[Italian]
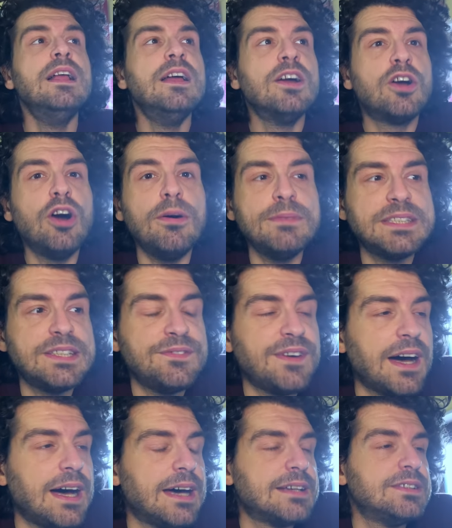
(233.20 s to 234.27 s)
Come si
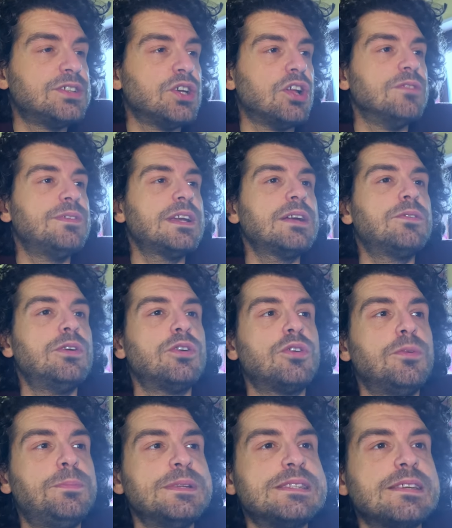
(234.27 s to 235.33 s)
fa a risolvere? È quello che
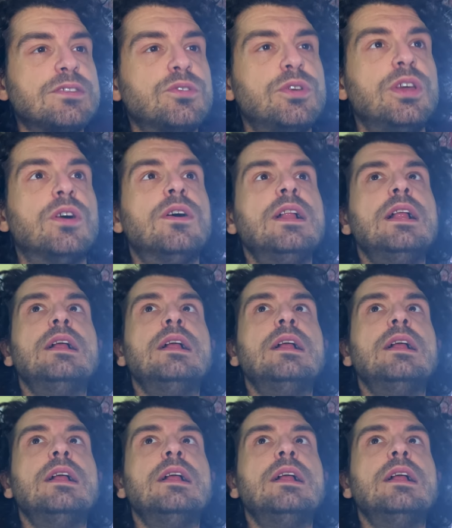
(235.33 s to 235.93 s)
ho pensato io.